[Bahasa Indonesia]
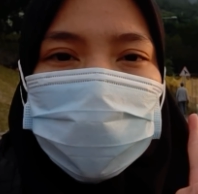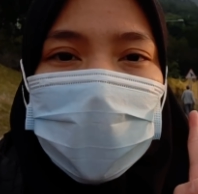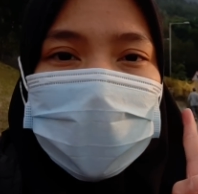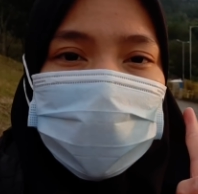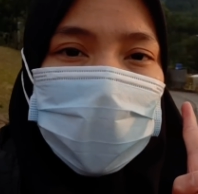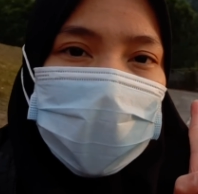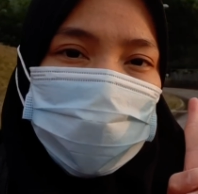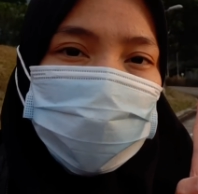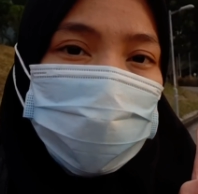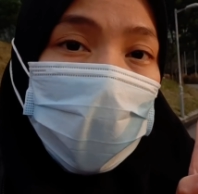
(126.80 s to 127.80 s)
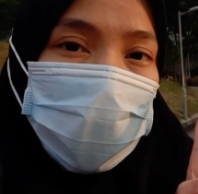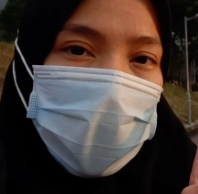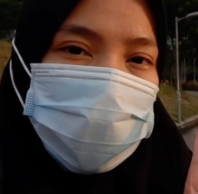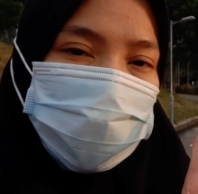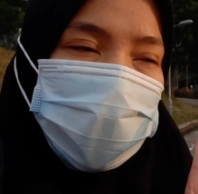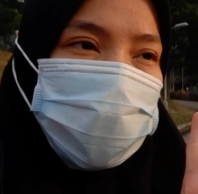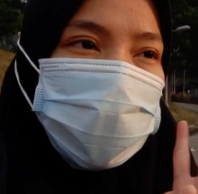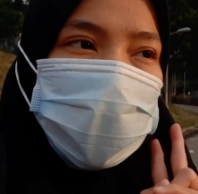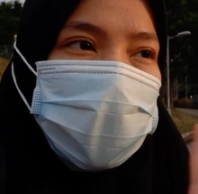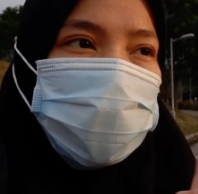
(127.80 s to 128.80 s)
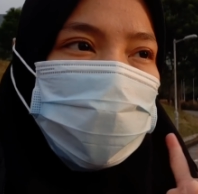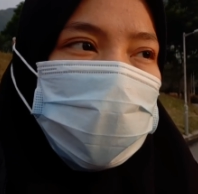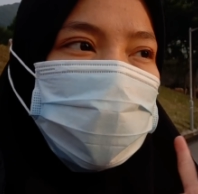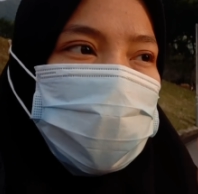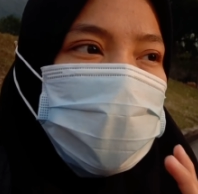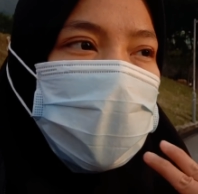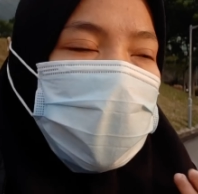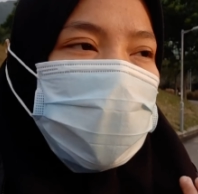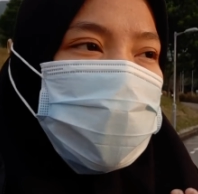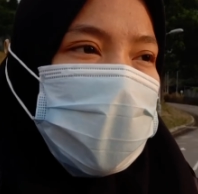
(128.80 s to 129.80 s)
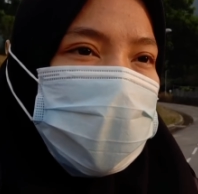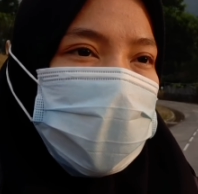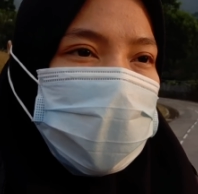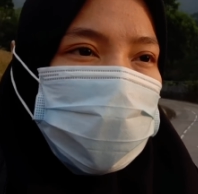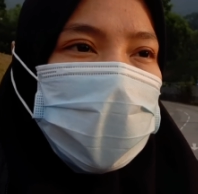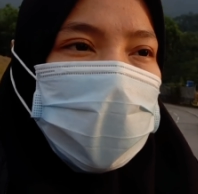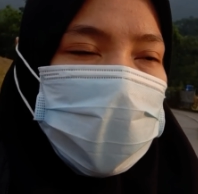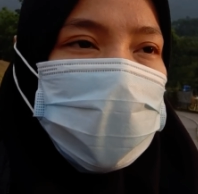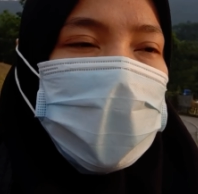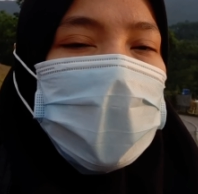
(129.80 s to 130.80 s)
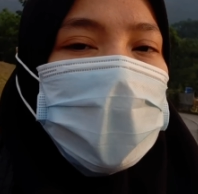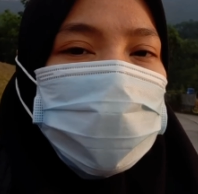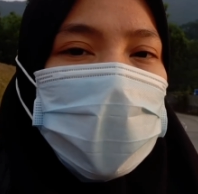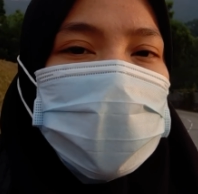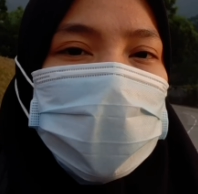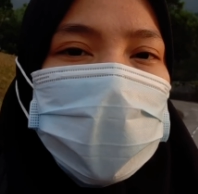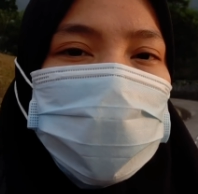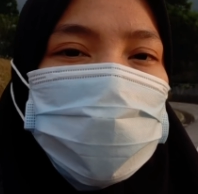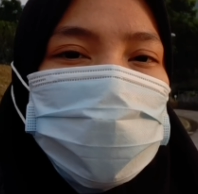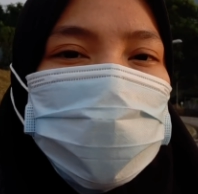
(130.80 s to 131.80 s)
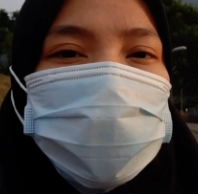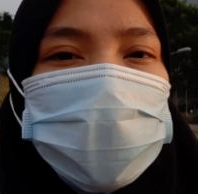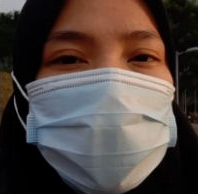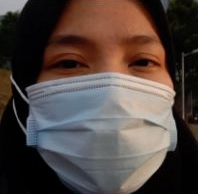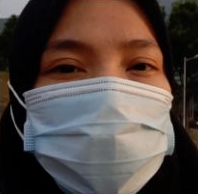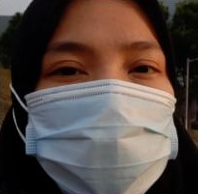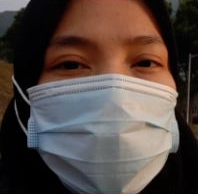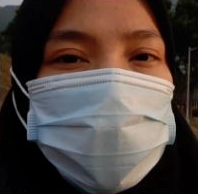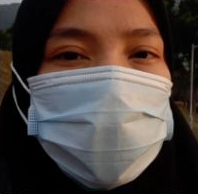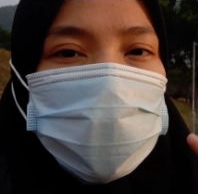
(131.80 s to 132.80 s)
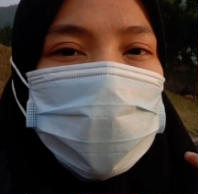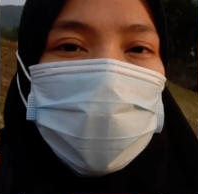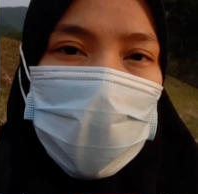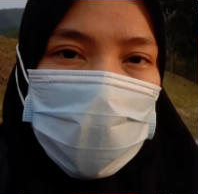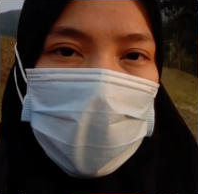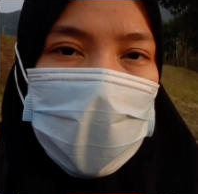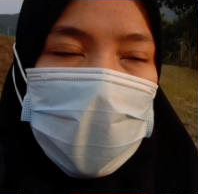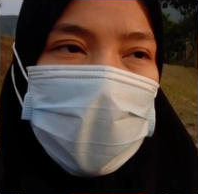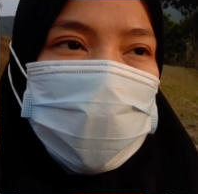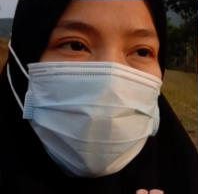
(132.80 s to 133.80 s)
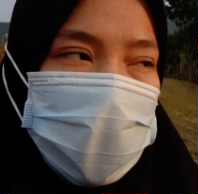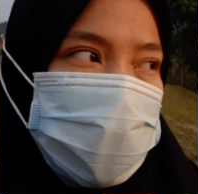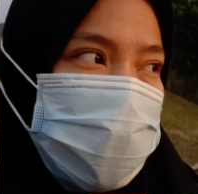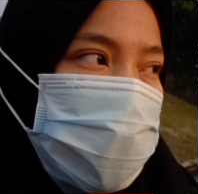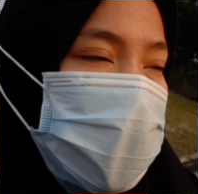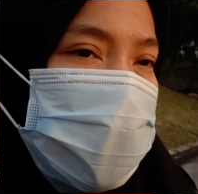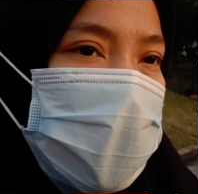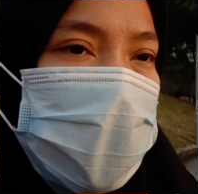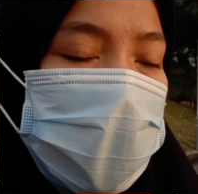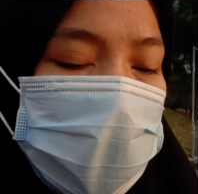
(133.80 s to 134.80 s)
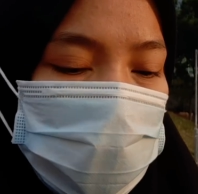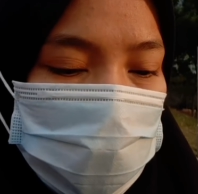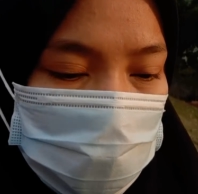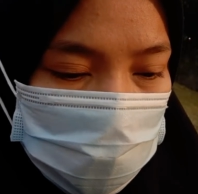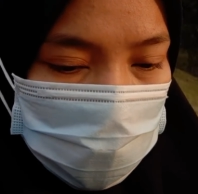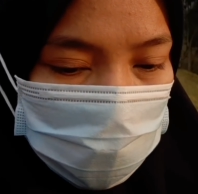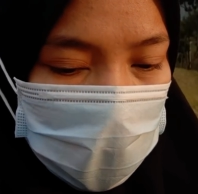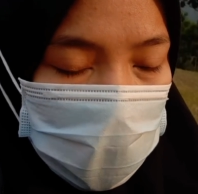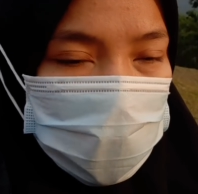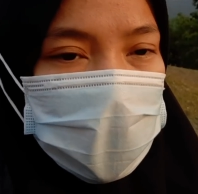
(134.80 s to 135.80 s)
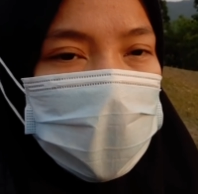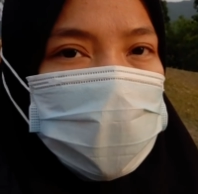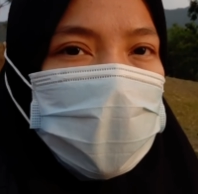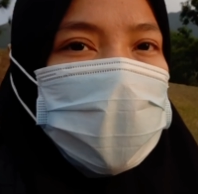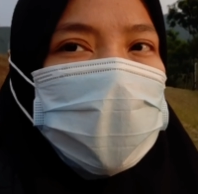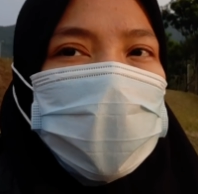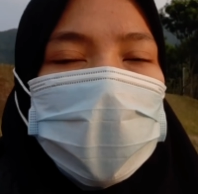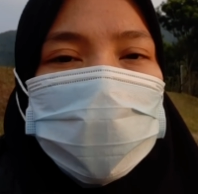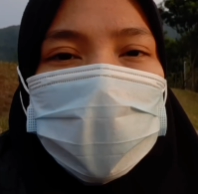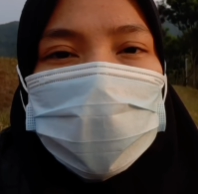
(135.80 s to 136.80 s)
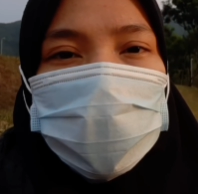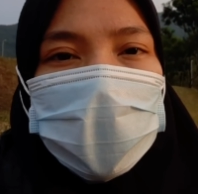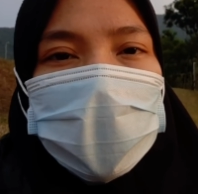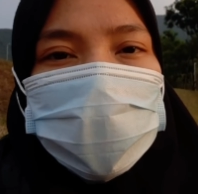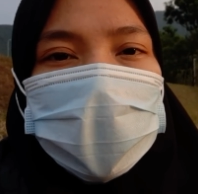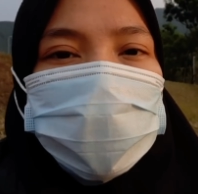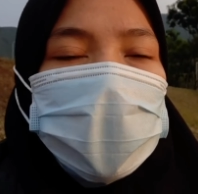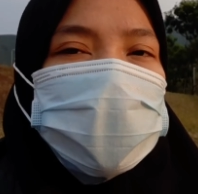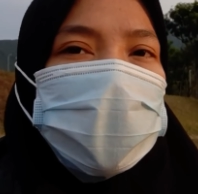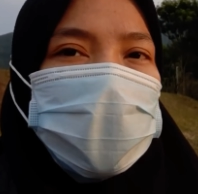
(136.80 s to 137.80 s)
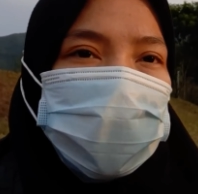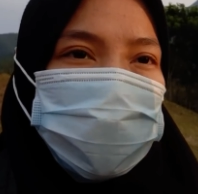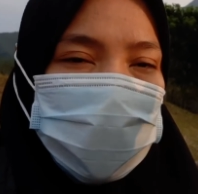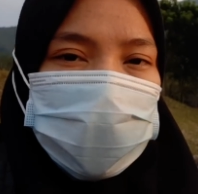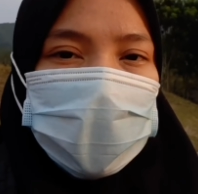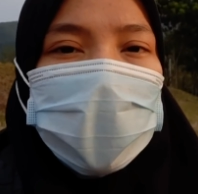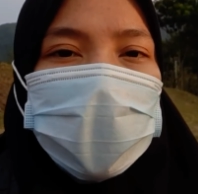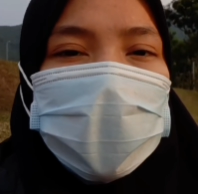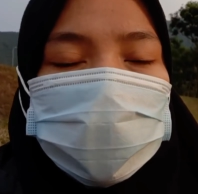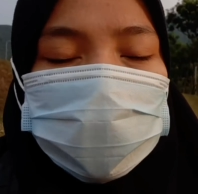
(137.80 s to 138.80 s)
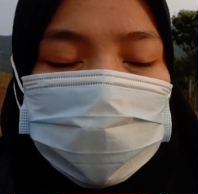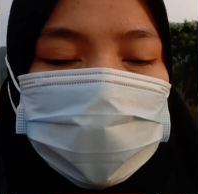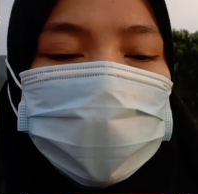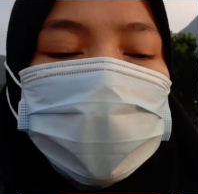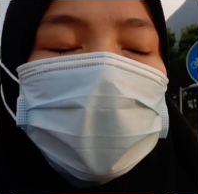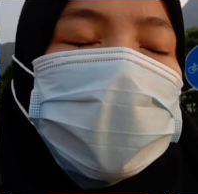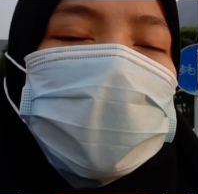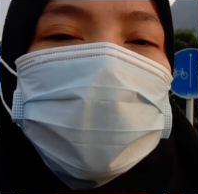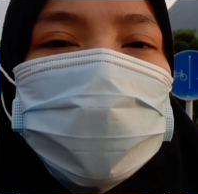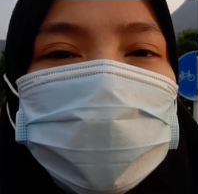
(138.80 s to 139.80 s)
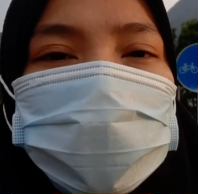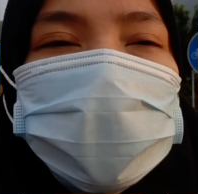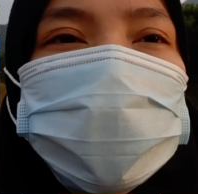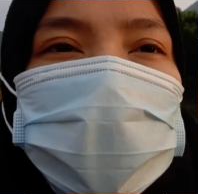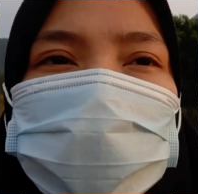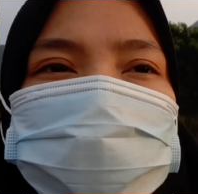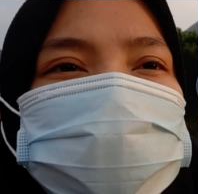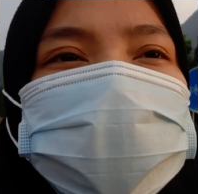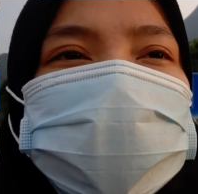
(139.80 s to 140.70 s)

uh, maksimal itu dua orang teman-teman tidak boleh lebih jadi kalau misalnya kita makan mejanya itu cuma bisa untuk uh, dua orang sepasang-sepasang kayak gitu kalau misalnya kita makan empat orang berarti mejanya itu diskat kayak gitu teman-teman